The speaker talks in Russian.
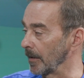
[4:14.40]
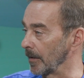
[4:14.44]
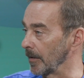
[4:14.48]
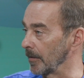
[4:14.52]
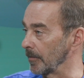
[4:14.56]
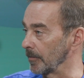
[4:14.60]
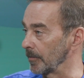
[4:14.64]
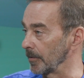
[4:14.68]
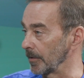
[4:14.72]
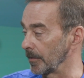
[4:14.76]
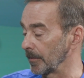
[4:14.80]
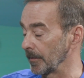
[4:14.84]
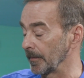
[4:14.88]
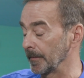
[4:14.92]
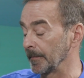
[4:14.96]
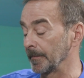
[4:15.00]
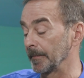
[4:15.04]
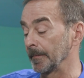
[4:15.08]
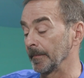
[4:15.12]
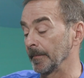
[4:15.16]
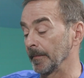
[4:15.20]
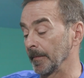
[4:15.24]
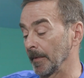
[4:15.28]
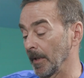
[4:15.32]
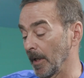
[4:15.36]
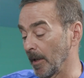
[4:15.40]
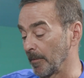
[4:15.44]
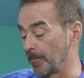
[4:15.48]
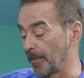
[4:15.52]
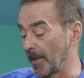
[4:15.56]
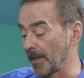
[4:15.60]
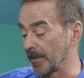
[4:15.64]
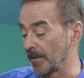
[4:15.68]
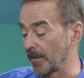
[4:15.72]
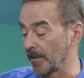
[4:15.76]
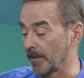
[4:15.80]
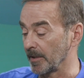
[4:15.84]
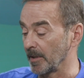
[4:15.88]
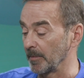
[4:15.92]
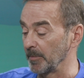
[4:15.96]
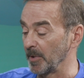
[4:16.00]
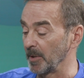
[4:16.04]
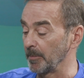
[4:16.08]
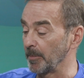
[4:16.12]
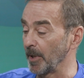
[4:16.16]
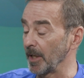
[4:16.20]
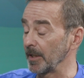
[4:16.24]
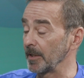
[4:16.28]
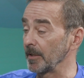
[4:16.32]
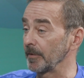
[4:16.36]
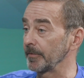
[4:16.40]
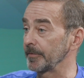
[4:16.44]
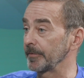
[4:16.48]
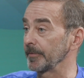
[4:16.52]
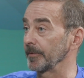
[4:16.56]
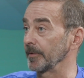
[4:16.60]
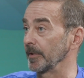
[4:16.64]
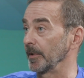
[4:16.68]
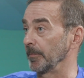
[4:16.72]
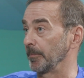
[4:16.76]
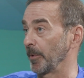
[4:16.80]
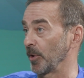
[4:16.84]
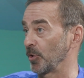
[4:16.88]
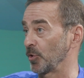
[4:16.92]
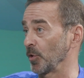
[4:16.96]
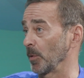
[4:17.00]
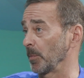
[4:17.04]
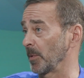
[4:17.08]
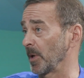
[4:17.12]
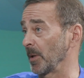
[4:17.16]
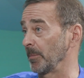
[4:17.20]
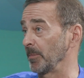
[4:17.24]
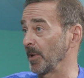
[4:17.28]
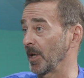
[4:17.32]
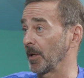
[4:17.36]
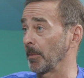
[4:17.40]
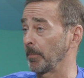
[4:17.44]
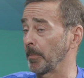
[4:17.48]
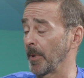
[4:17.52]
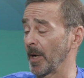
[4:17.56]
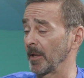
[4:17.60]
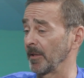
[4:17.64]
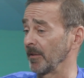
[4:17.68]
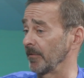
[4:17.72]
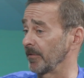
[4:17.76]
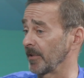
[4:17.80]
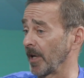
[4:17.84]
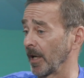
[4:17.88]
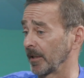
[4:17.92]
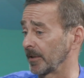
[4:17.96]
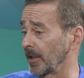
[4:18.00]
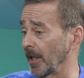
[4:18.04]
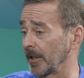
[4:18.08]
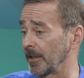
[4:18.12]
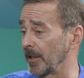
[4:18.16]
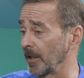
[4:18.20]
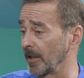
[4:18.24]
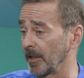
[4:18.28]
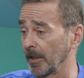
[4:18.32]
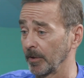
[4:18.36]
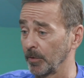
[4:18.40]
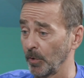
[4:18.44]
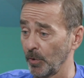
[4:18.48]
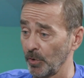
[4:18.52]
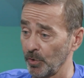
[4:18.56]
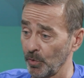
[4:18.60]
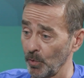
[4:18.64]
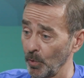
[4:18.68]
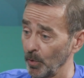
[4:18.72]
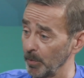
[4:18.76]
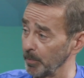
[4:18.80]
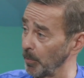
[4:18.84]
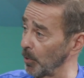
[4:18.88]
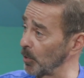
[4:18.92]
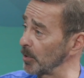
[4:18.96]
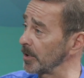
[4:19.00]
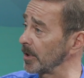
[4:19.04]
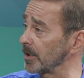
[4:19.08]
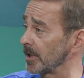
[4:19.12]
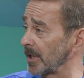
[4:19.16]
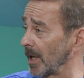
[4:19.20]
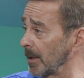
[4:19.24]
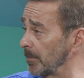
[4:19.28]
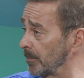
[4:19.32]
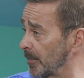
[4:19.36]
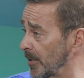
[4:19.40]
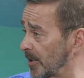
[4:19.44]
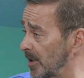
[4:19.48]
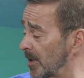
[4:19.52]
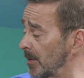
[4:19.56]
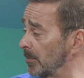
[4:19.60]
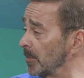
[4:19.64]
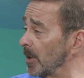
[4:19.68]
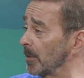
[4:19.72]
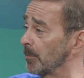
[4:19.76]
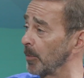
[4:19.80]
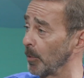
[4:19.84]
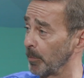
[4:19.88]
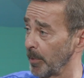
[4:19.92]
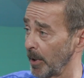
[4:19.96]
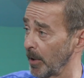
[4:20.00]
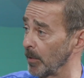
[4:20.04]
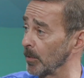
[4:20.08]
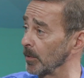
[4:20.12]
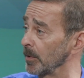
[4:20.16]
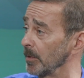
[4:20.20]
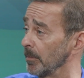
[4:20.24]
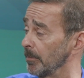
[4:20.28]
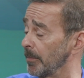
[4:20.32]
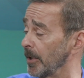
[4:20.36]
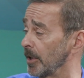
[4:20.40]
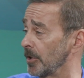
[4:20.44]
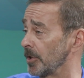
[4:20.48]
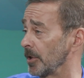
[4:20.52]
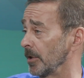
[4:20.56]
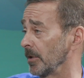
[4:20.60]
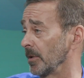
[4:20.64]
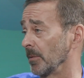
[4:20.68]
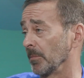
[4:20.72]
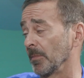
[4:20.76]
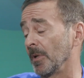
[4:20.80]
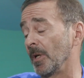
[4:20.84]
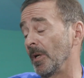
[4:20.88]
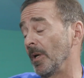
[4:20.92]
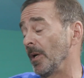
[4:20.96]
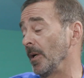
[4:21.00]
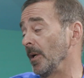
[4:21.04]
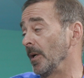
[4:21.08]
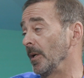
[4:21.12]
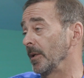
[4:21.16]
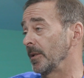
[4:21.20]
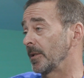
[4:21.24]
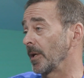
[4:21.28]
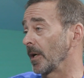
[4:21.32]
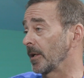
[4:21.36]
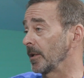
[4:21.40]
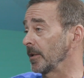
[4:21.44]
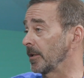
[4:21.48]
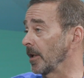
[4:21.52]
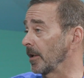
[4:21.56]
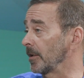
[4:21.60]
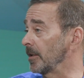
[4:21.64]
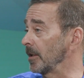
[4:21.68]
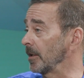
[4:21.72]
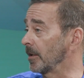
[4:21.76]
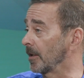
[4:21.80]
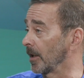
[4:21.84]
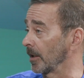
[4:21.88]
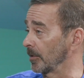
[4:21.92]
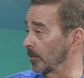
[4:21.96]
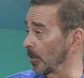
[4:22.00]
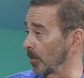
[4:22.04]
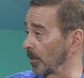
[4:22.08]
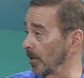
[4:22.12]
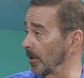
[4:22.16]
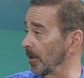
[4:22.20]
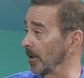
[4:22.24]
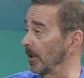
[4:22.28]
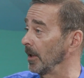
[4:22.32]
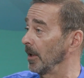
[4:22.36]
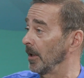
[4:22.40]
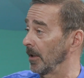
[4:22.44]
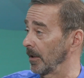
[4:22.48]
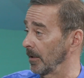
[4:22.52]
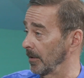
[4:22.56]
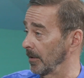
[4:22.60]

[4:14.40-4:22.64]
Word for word: А вот. Опасность камнепадов, причем камнепадов как таких, которые сходят просто сами по себе по природным причинам, так и таких, которые